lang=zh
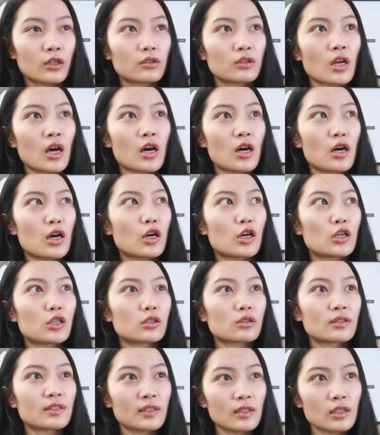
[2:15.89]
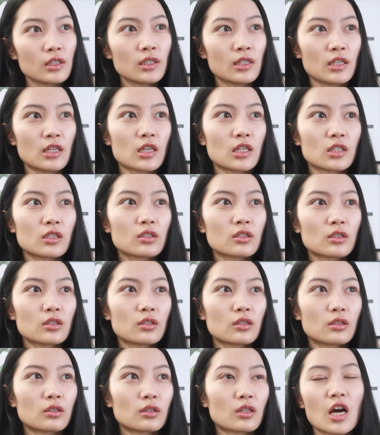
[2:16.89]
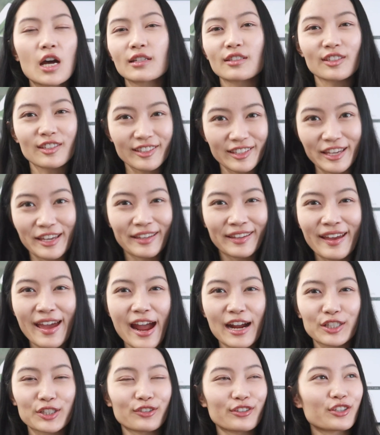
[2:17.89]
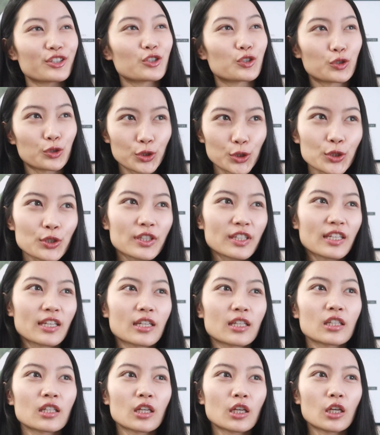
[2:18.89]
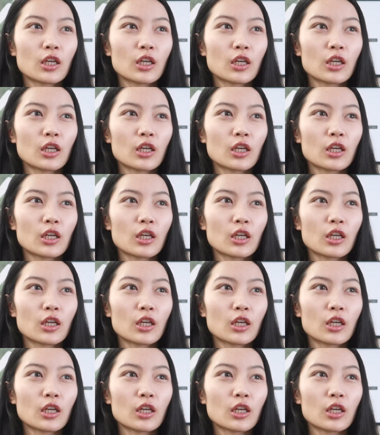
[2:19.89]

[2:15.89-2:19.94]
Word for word: 到今年 not 今年 actually 是去年，